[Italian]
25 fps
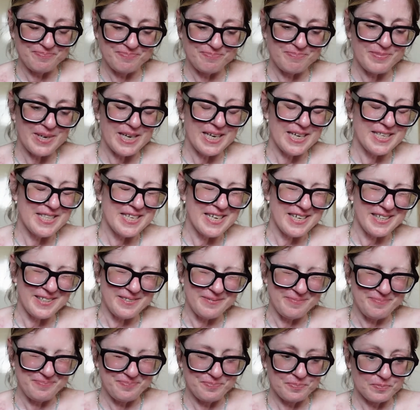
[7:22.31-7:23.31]
media.
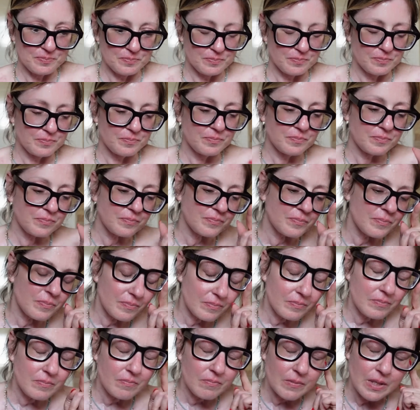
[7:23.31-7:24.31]

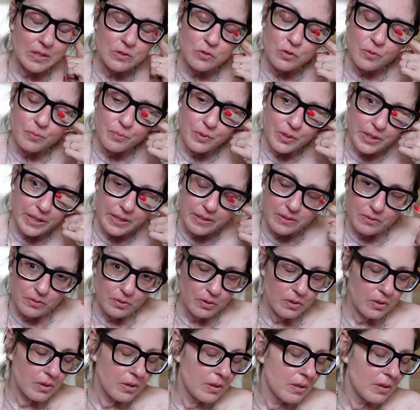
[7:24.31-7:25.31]
Sto morendo.